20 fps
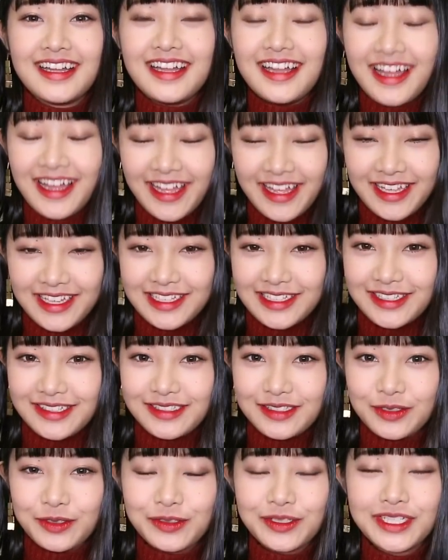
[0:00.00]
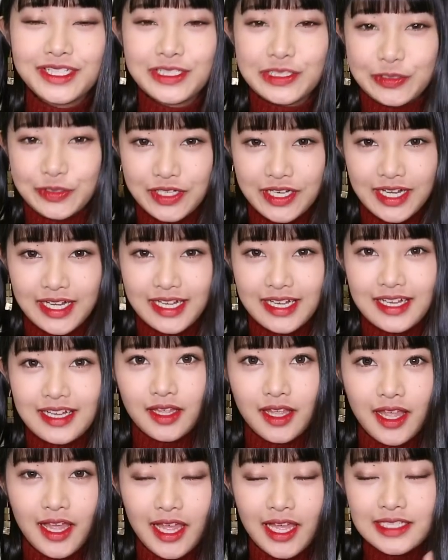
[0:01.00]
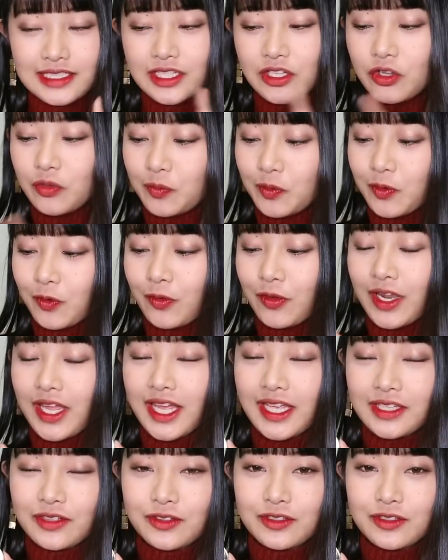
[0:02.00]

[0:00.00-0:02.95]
はい、どうでしょうか。アイシャドウもこれ一